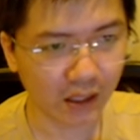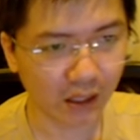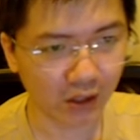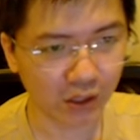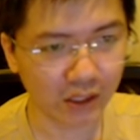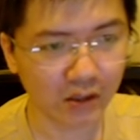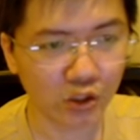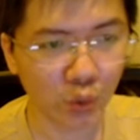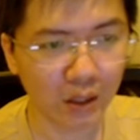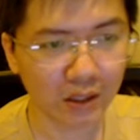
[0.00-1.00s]
cờ nó đi
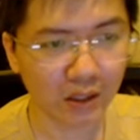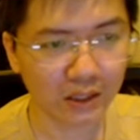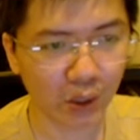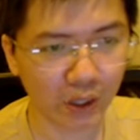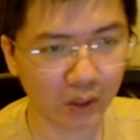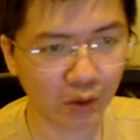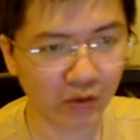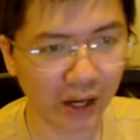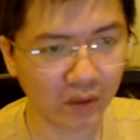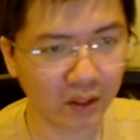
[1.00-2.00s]
hướng xuống sau khi nó phá